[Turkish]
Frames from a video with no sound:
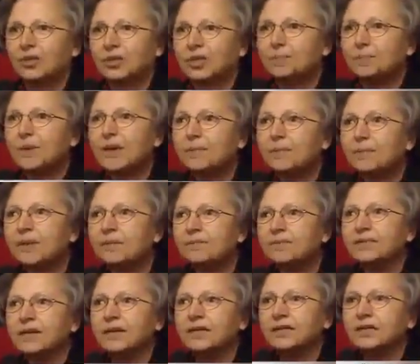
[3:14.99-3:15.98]
Bizi
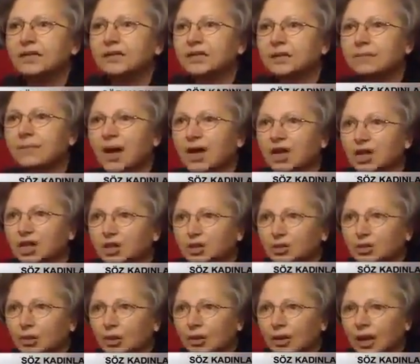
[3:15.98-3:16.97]
birbirimize kırdırmak
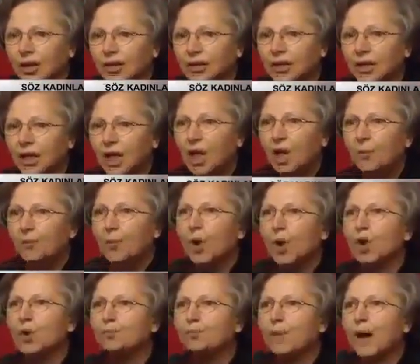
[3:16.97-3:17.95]
istiyorlar.
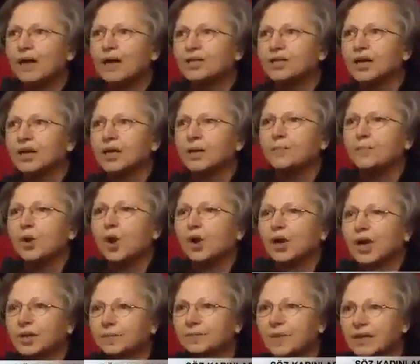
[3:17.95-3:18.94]
Bölüp parçalayıp
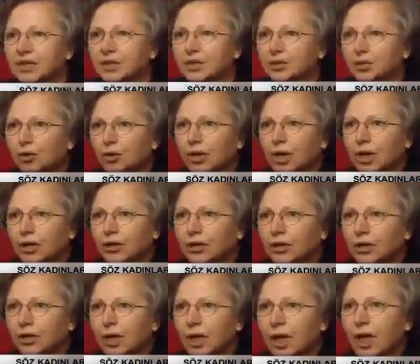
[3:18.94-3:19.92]
yok etmek istiyorlar.
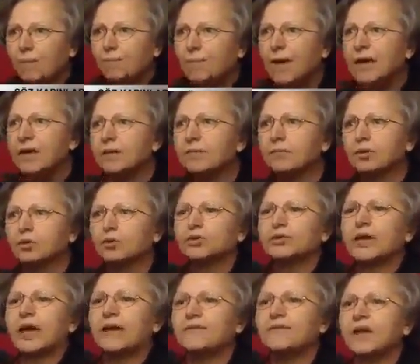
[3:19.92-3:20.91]
Benim
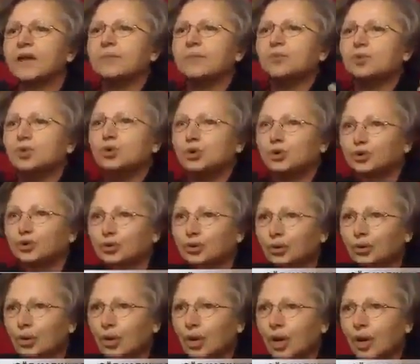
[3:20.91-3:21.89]
kuzenlerim
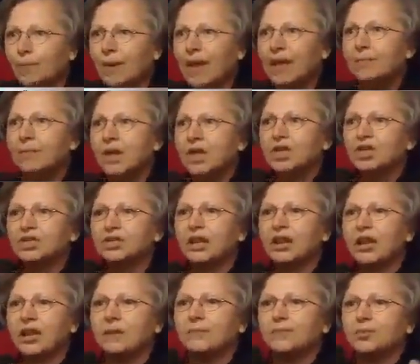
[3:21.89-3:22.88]
Kürt. Benim
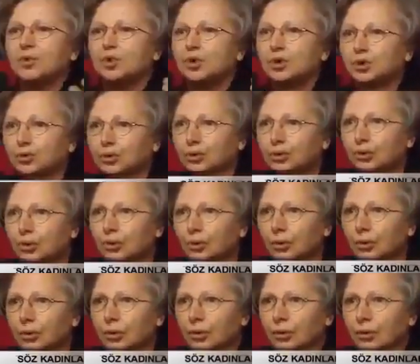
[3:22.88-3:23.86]
eniştelerim Kürt.
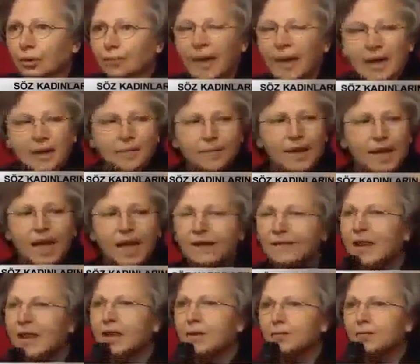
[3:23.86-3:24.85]
Benim
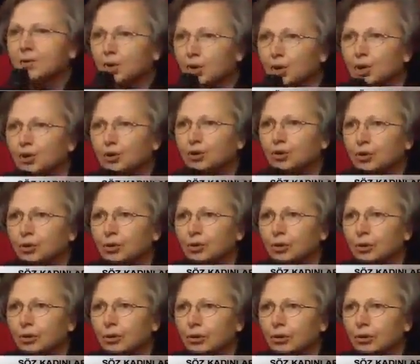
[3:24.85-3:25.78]
yeğenlerim Kürt.